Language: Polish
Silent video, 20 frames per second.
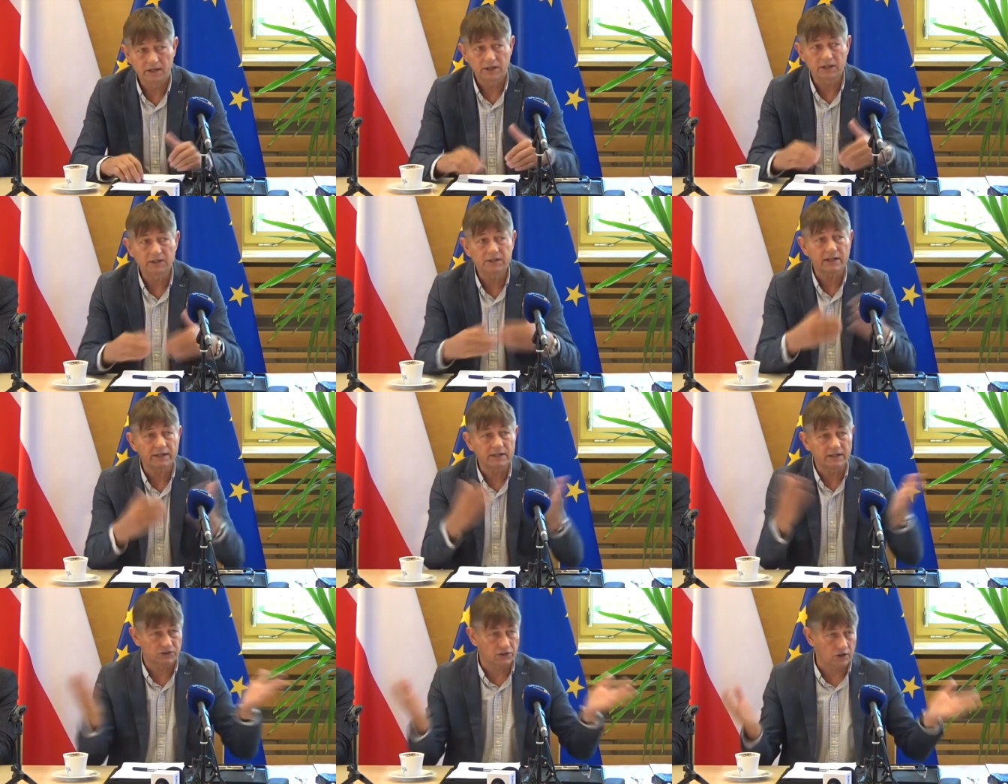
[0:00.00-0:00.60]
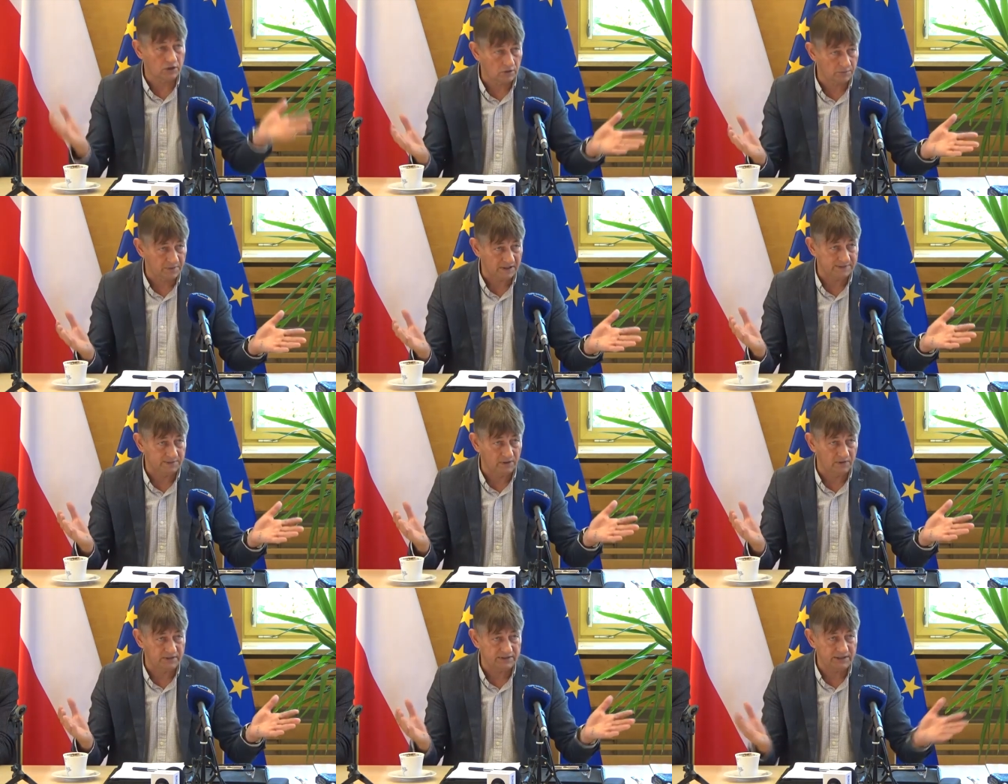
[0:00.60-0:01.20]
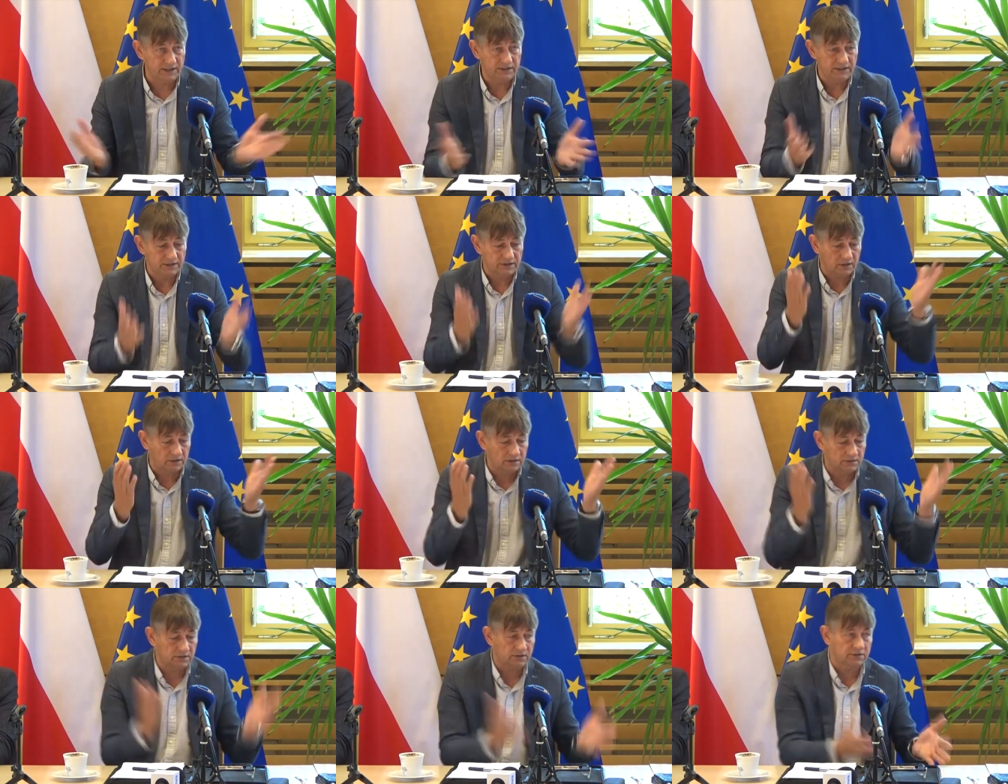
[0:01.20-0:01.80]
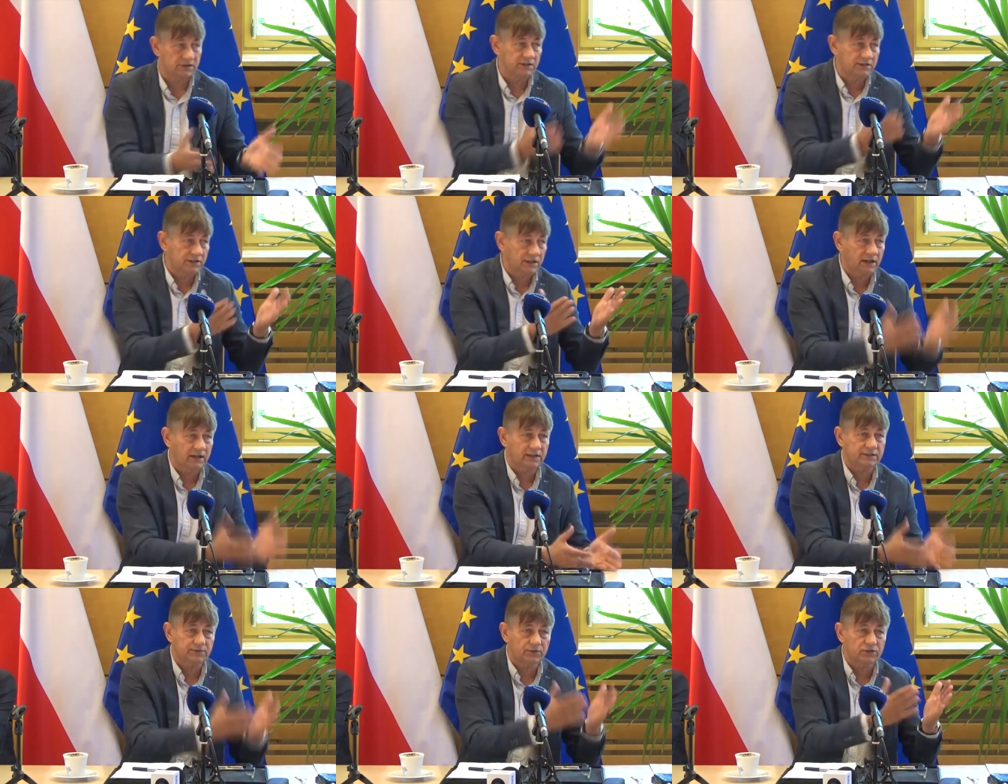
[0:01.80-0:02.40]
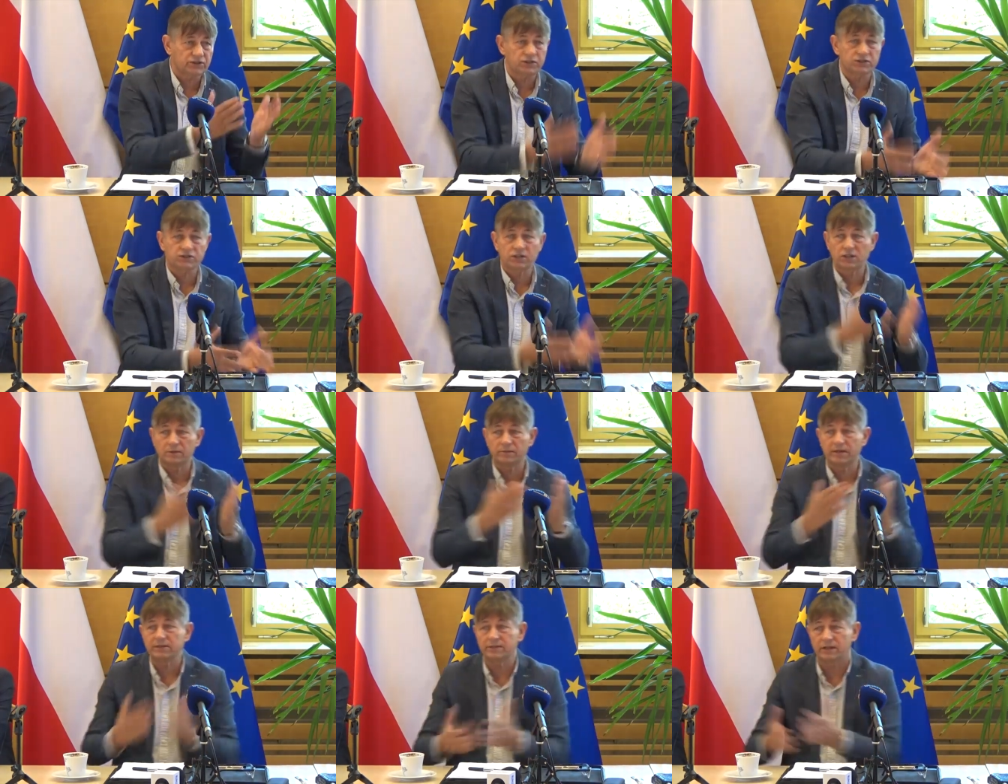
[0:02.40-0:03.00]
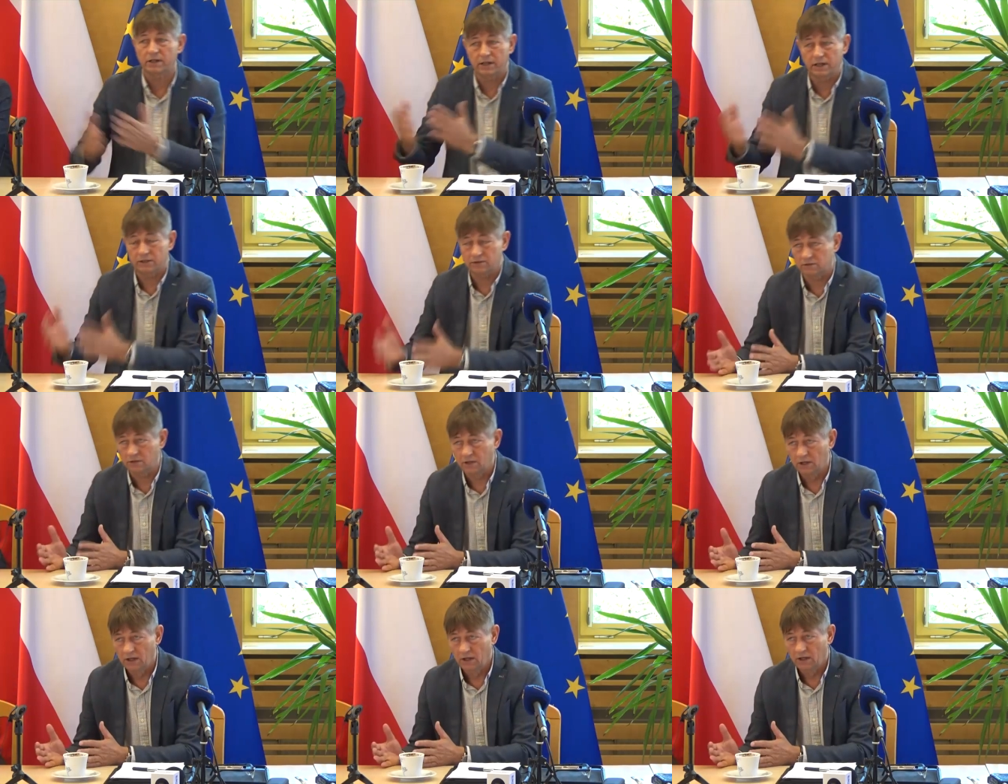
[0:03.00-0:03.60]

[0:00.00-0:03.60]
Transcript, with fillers: Internet szerokopasmowy. Z jednej strony co sesja ja słyszę, że nie ma internetu.